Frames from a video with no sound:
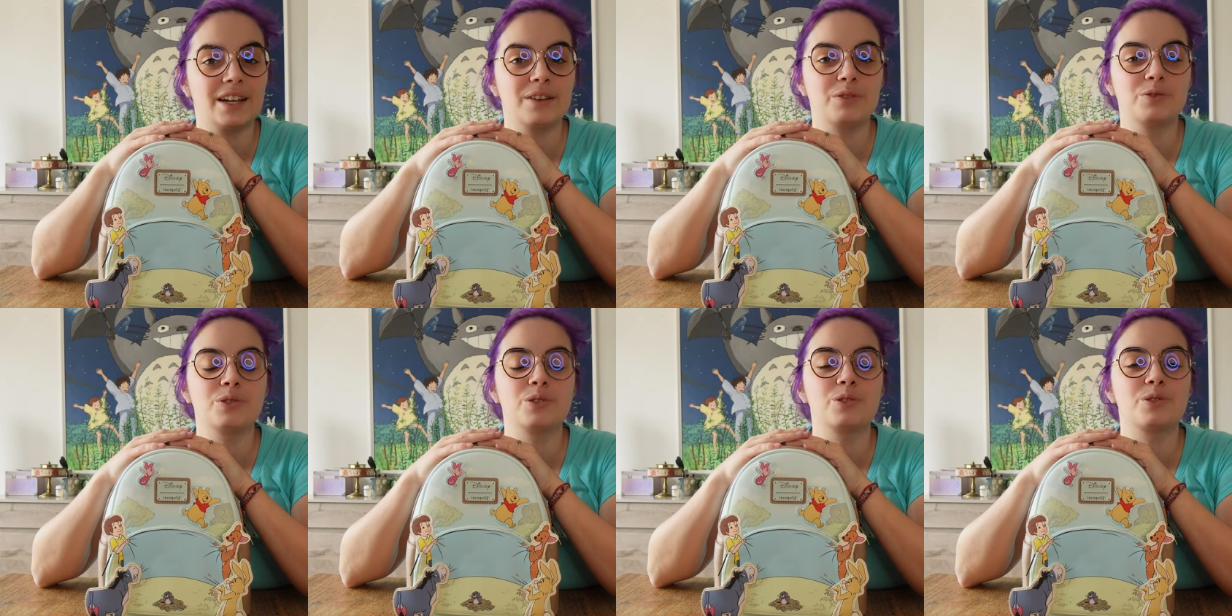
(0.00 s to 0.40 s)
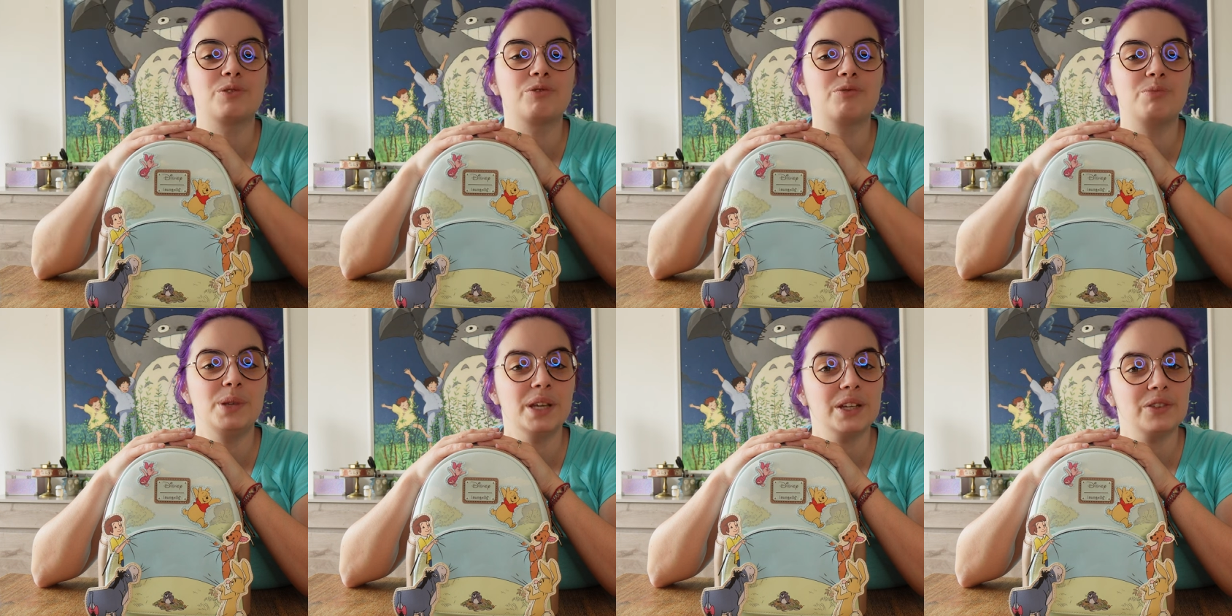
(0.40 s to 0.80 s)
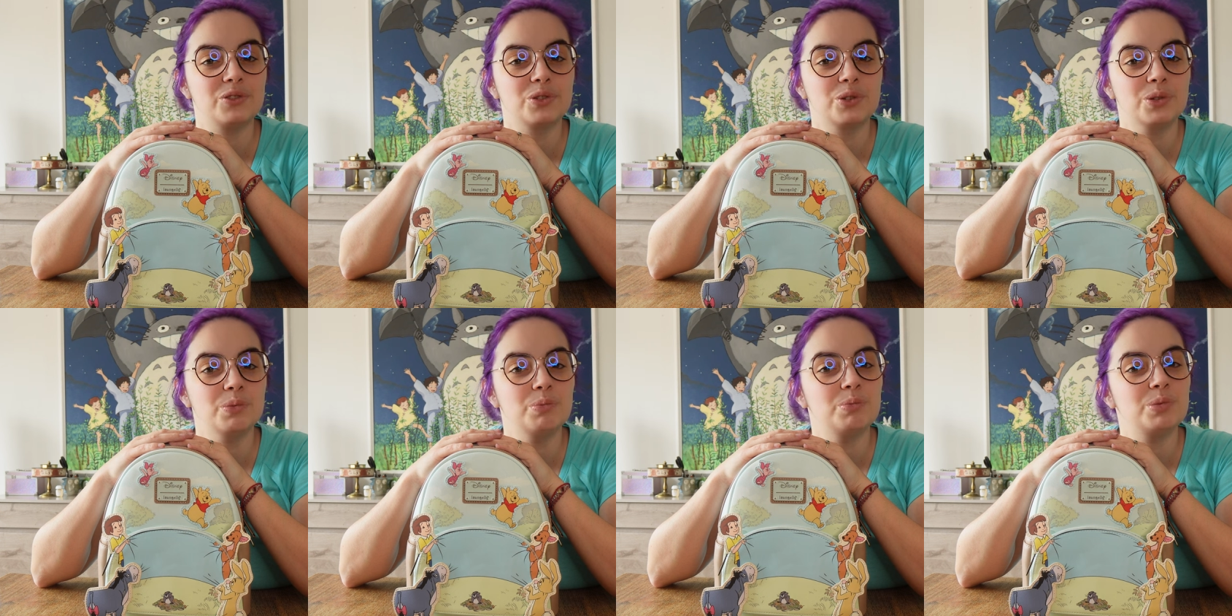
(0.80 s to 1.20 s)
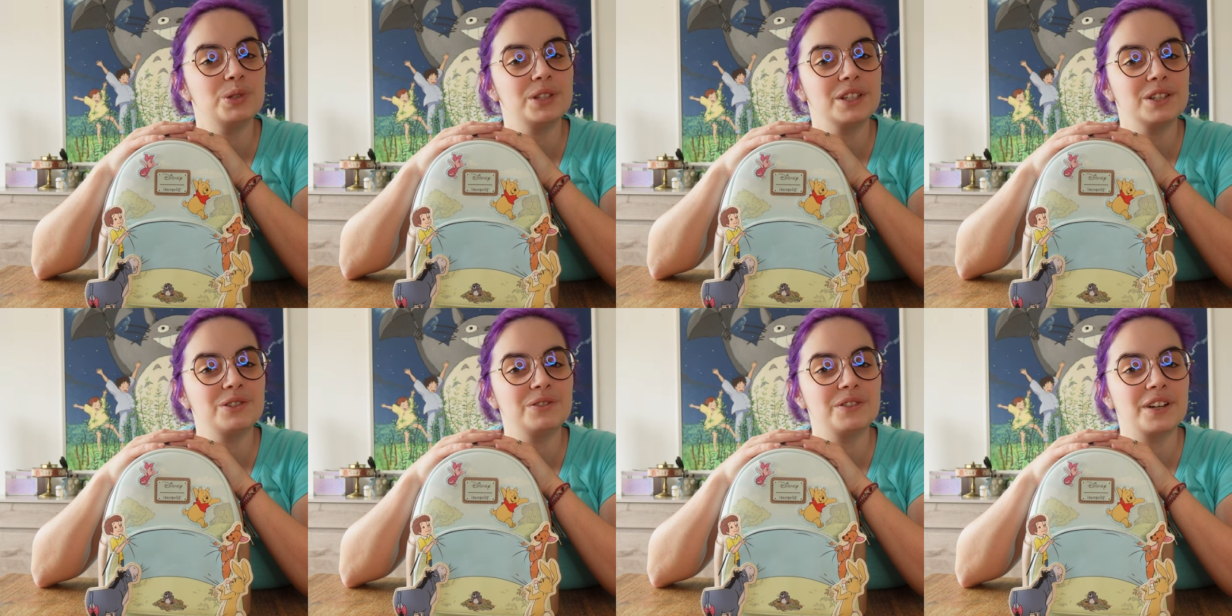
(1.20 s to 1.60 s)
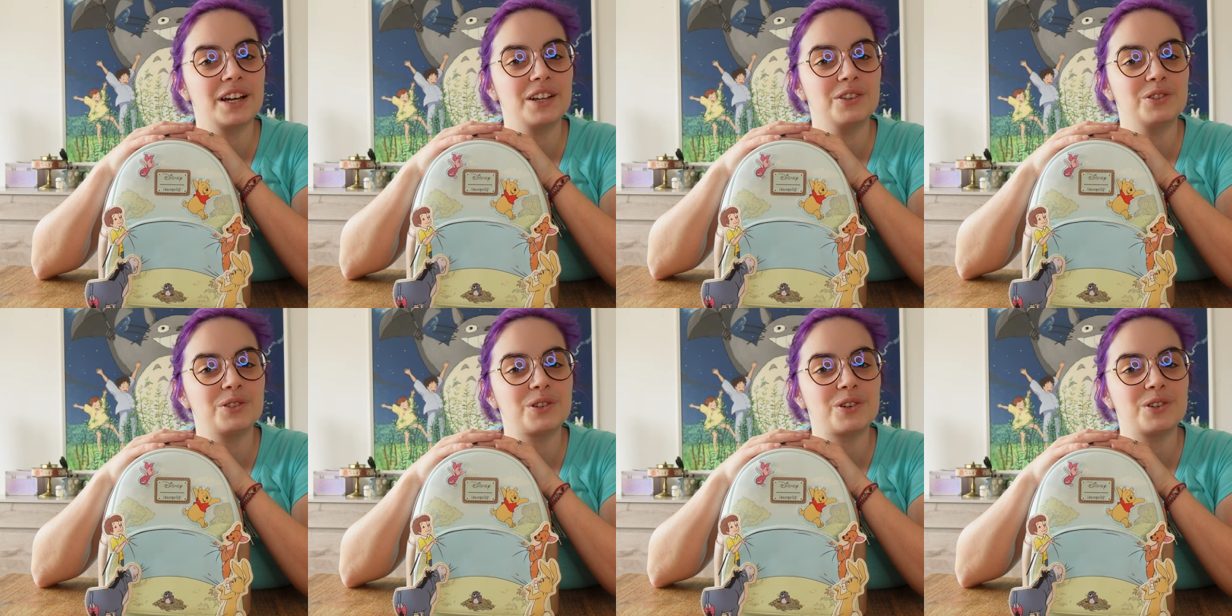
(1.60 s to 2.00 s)
et on se retrouve bientôt pour découvrir
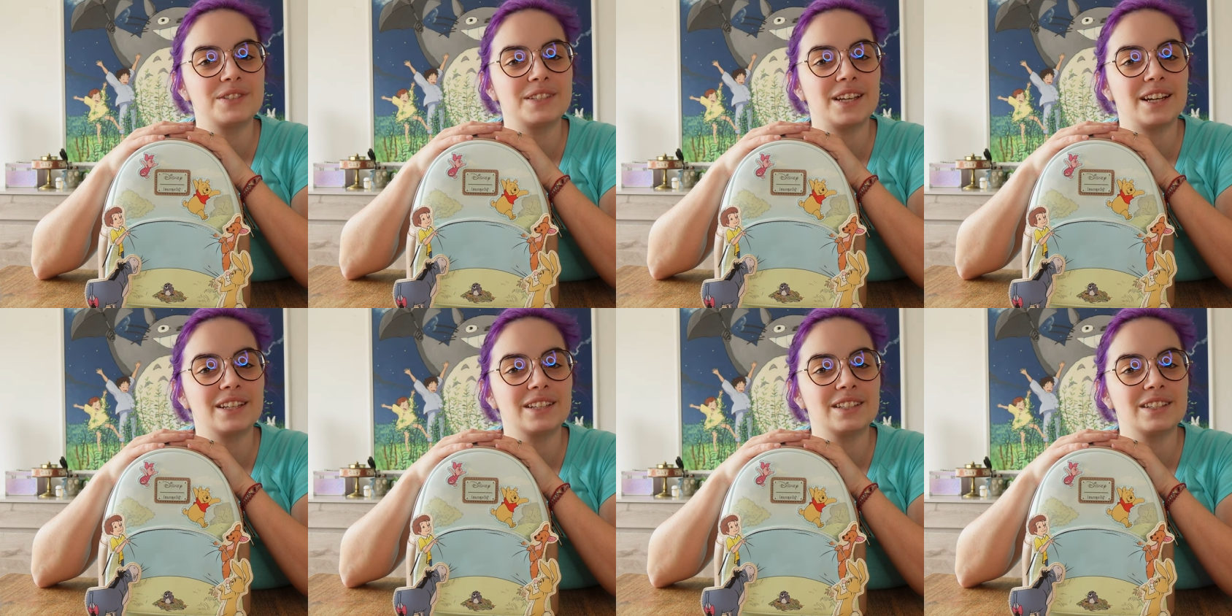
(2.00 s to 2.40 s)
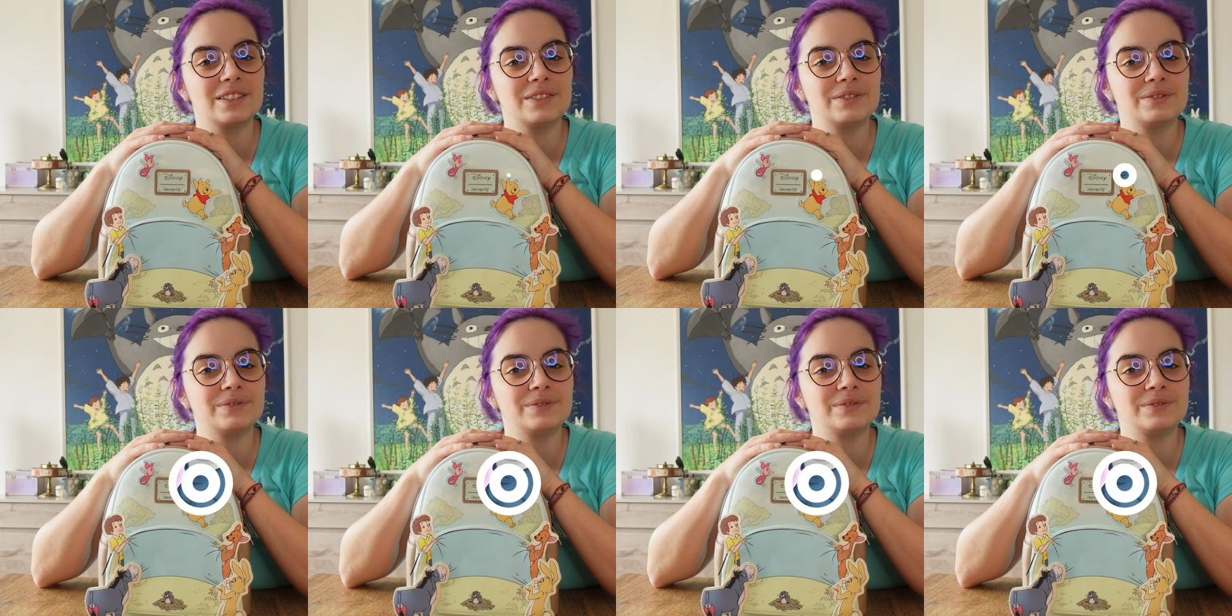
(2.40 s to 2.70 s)
un autre sac.